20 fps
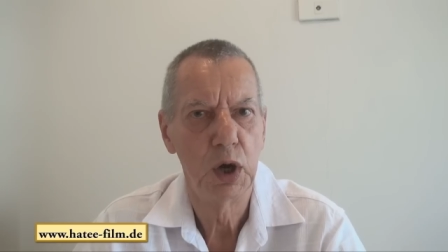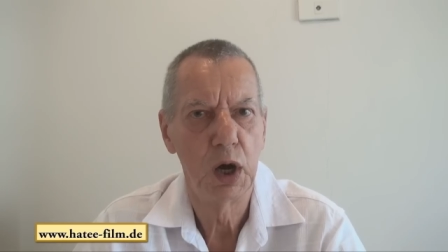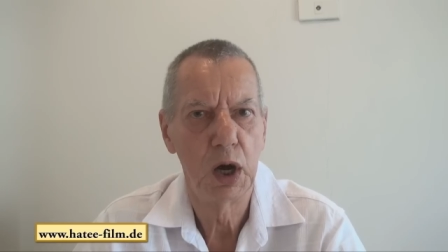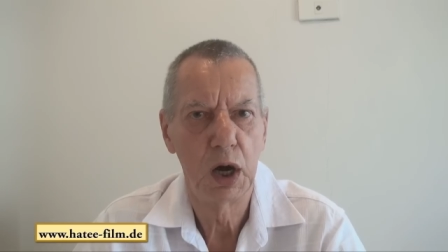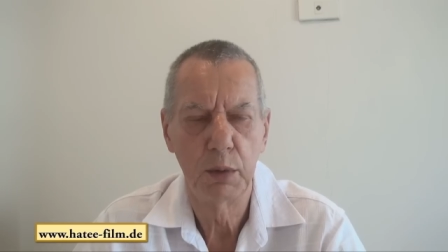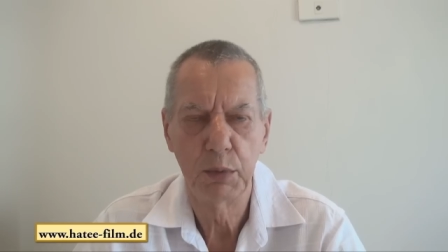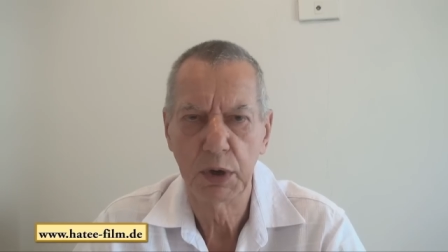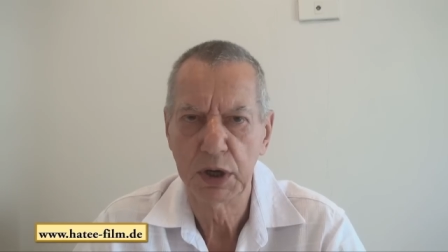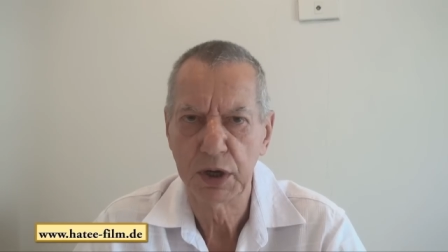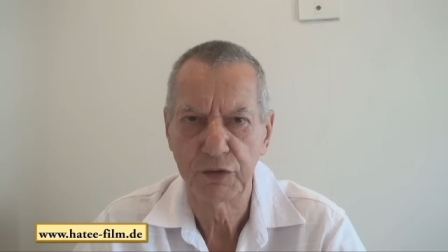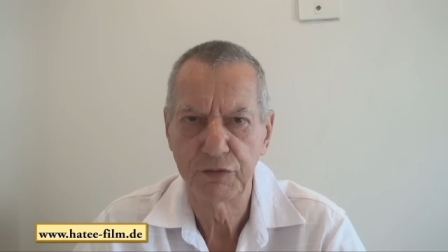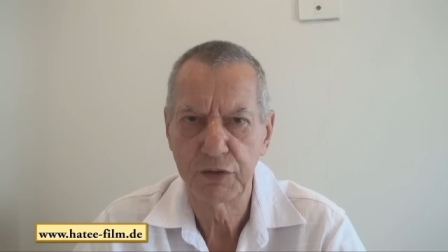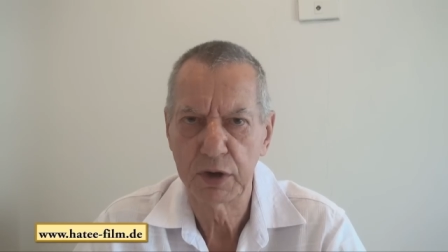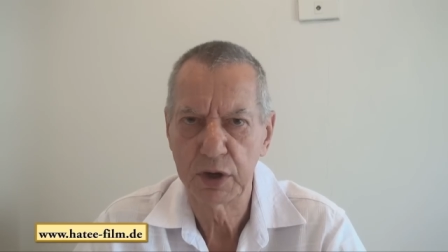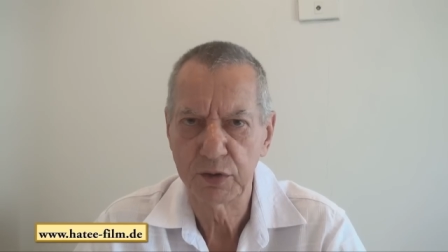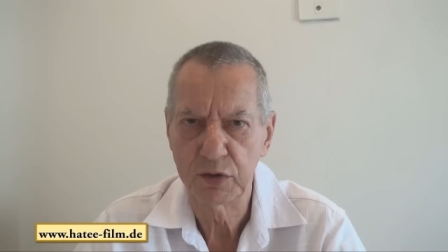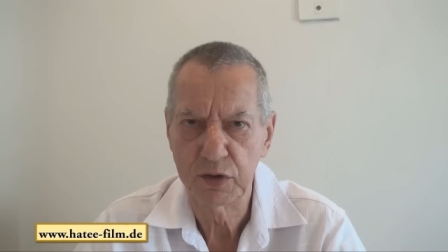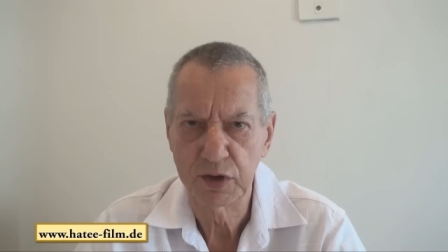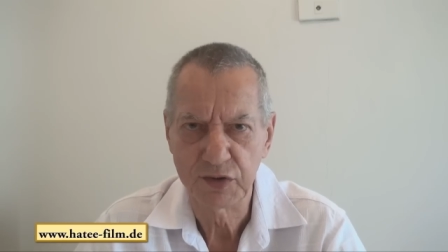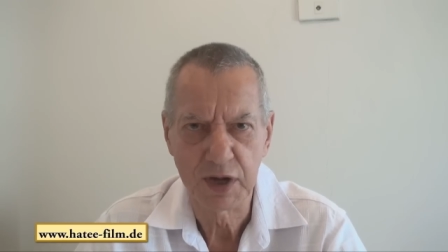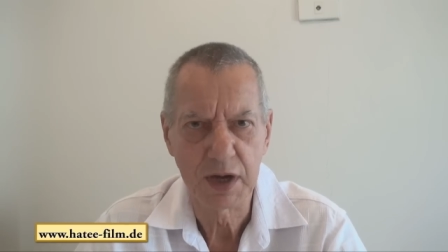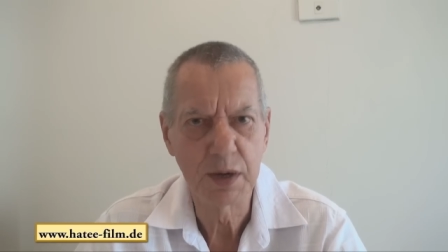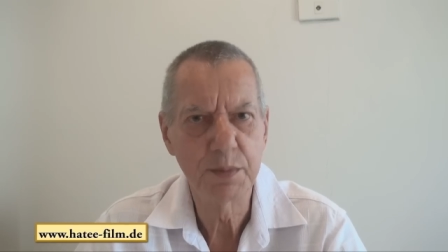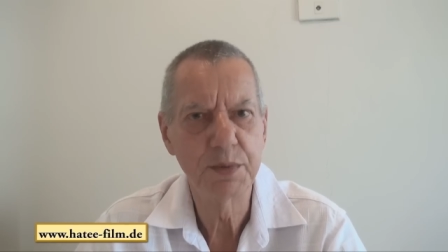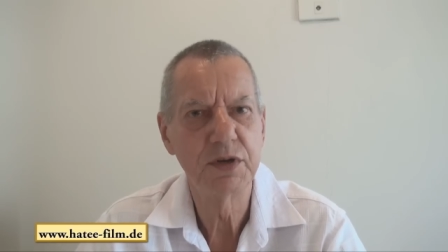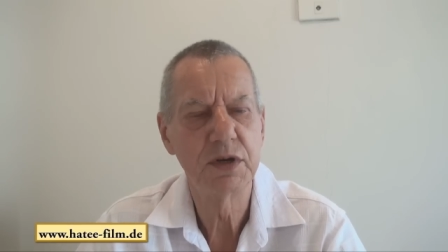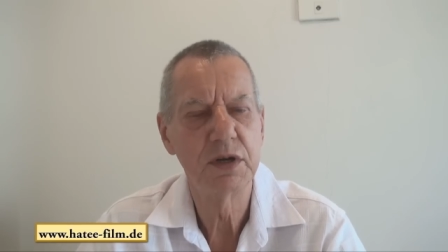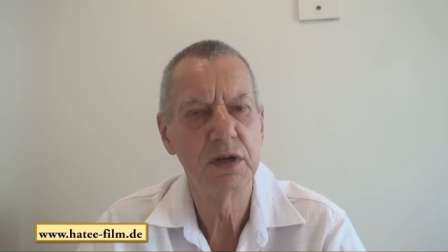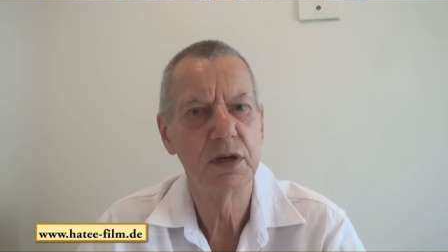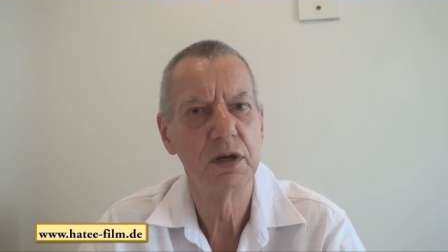aber das Fahrzeug
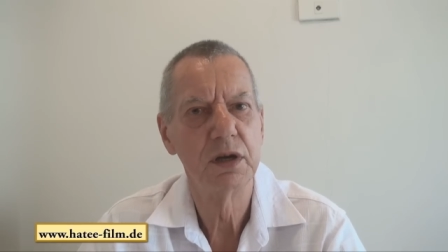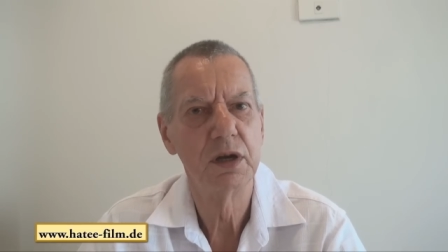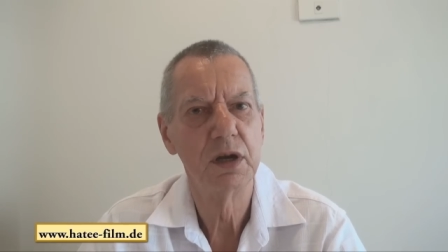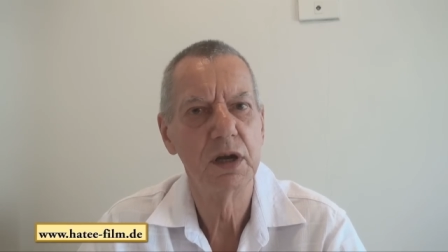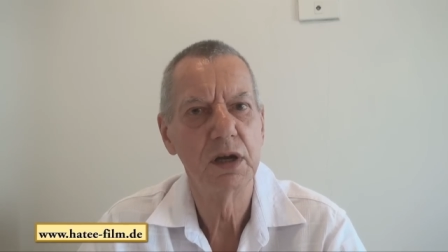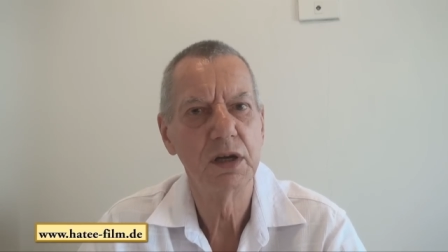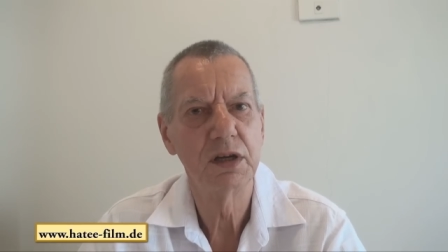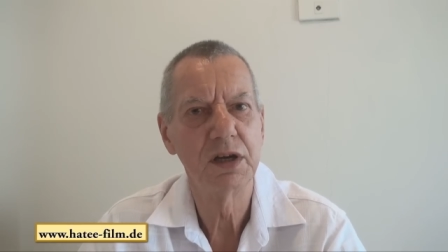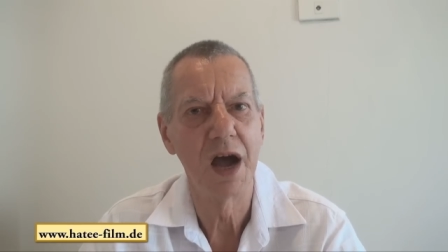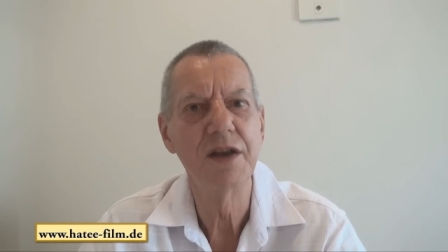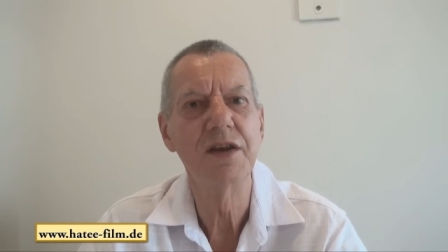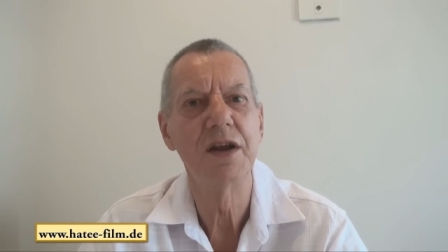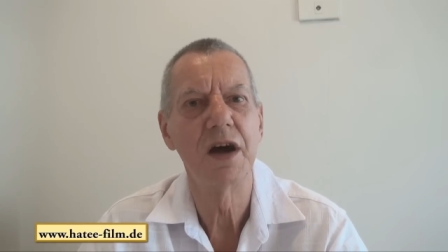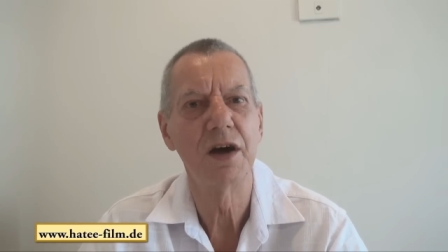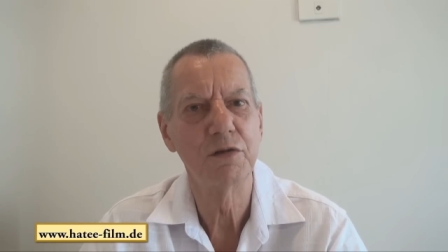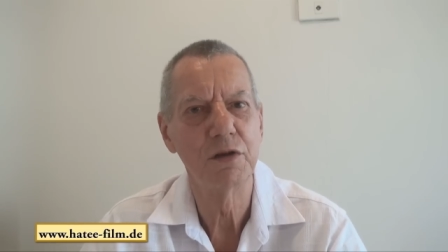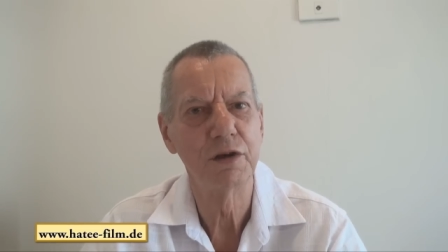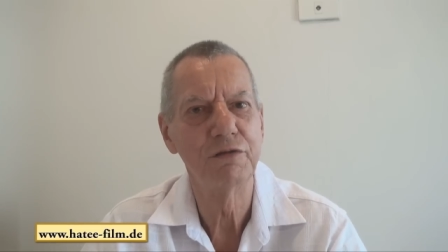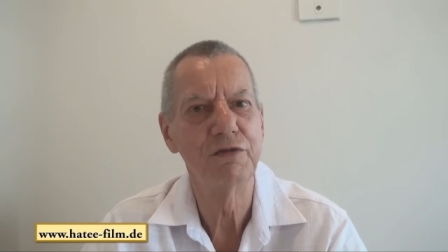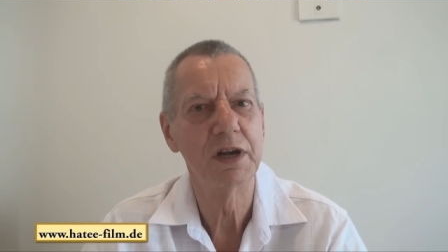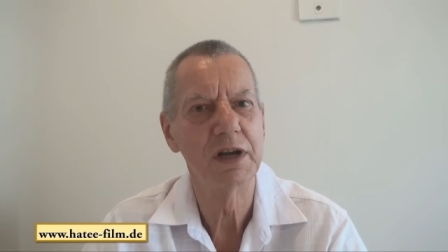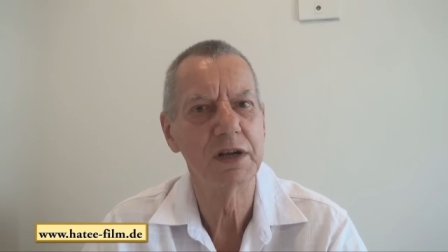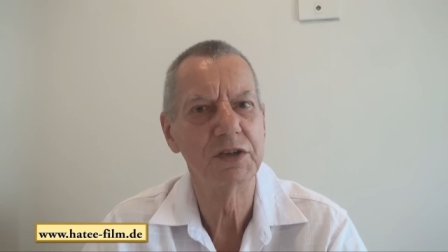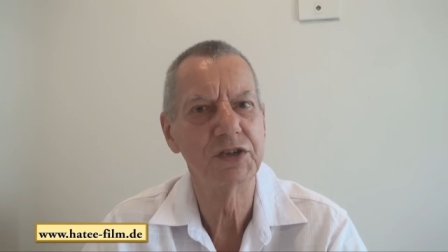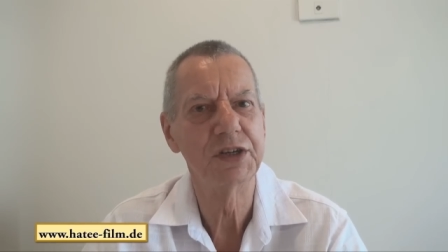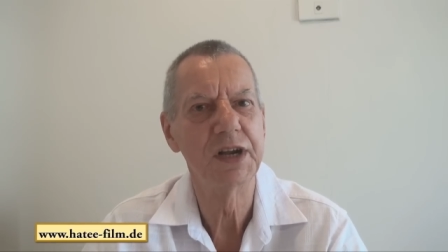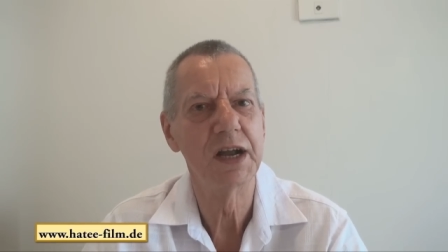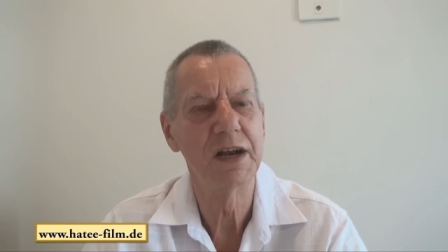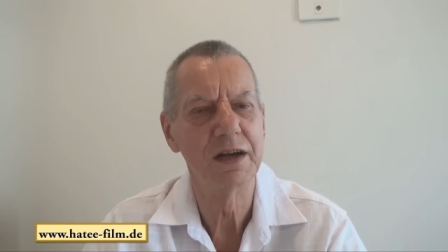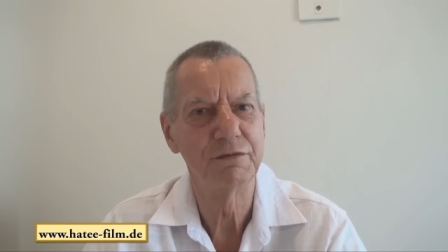selbst kann dadurch vielleicht
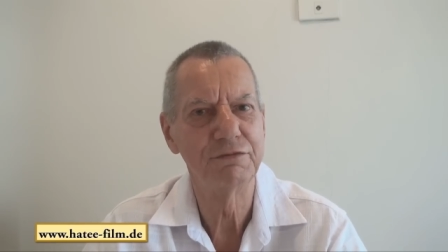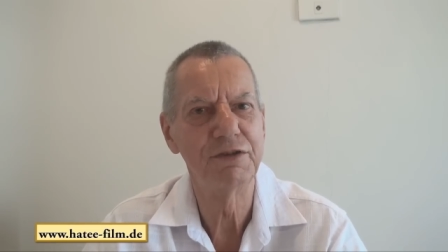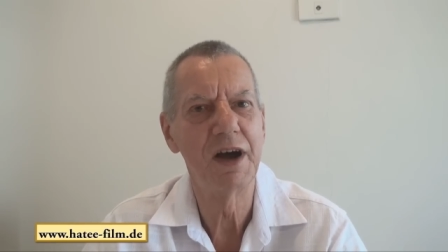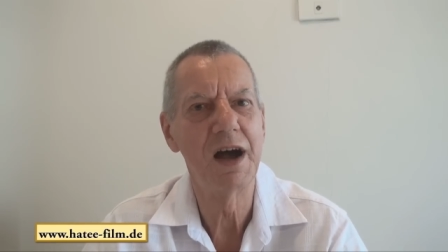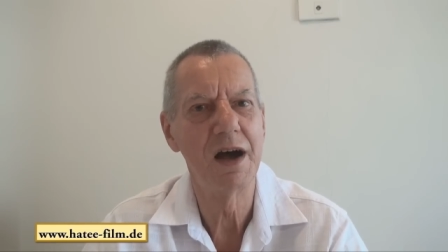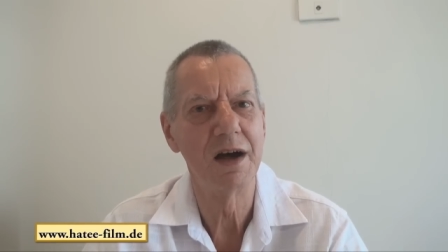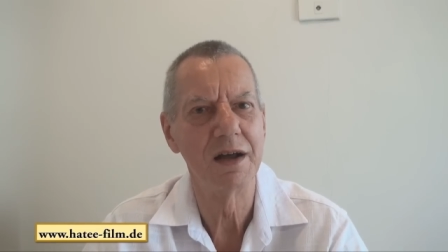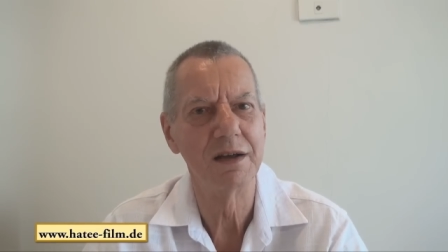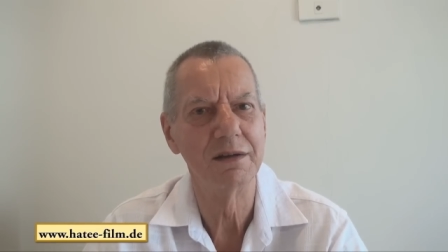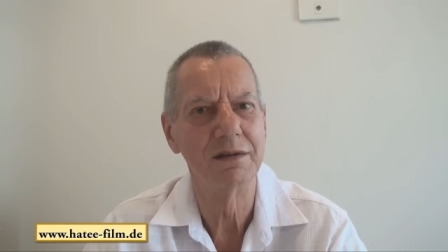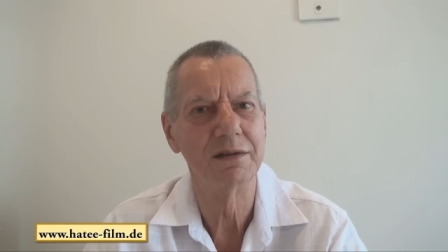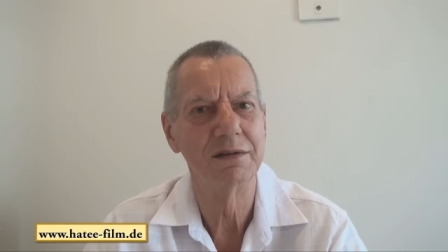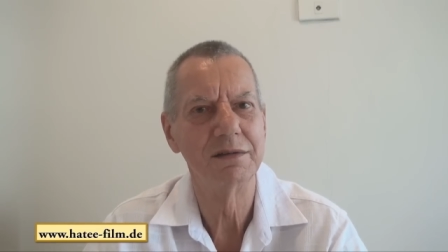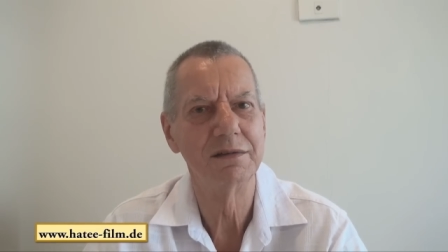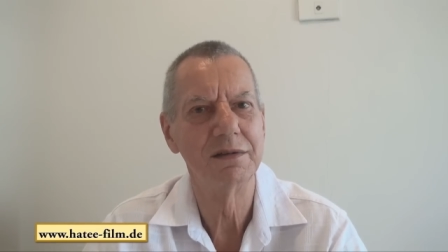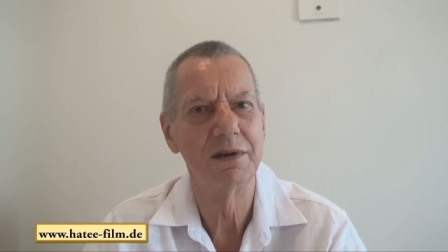schneller fahren,